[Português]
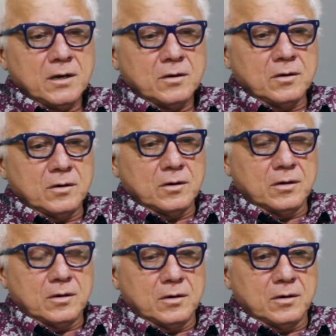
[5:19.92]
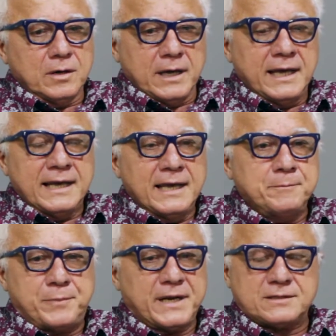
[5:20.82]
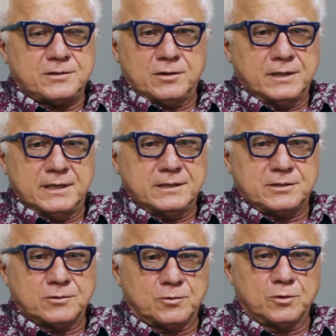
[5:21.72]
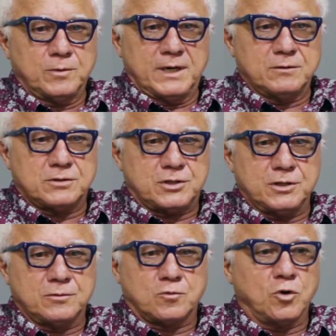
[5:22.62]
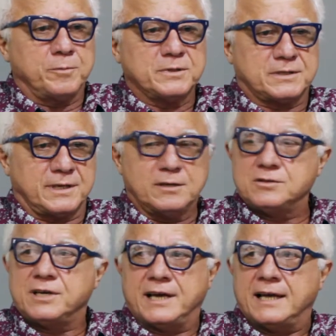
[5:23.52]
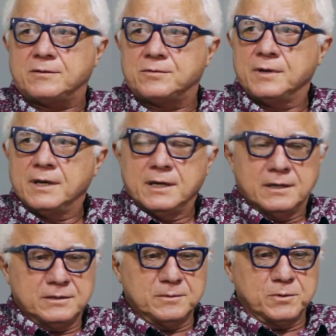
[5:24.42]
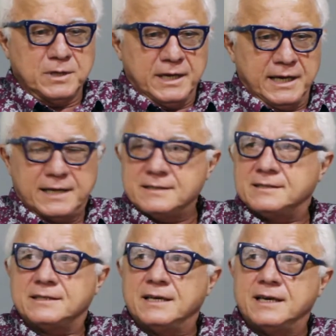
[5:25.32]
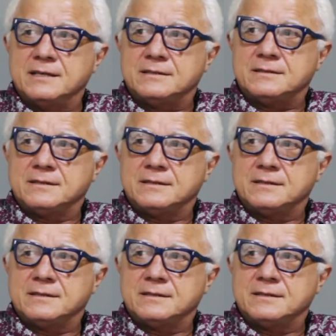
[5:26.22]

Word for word: Oh, é, é, impressionante. Eu todo ano tiro o corpo estranho de reto de mulheres, de gays.